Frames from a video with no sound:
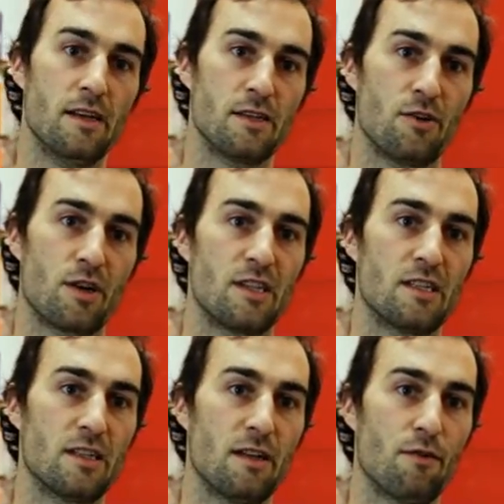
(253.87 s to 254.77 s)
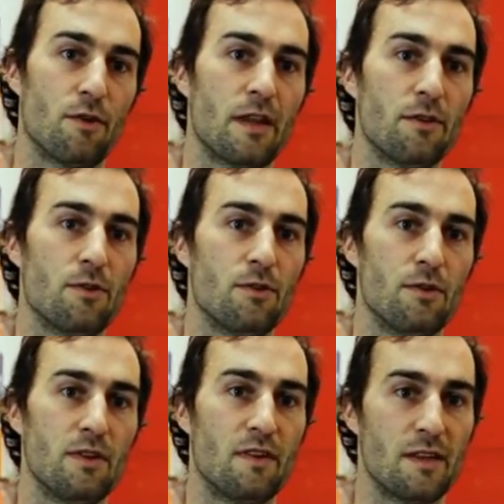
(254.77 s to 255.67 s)
sino que se fueron
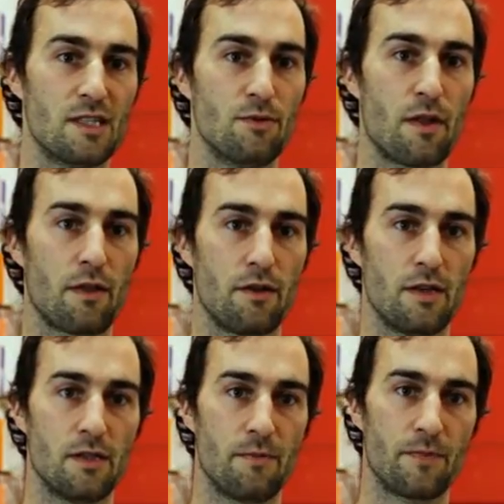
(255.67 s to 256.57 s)
dando diferentes situaciones.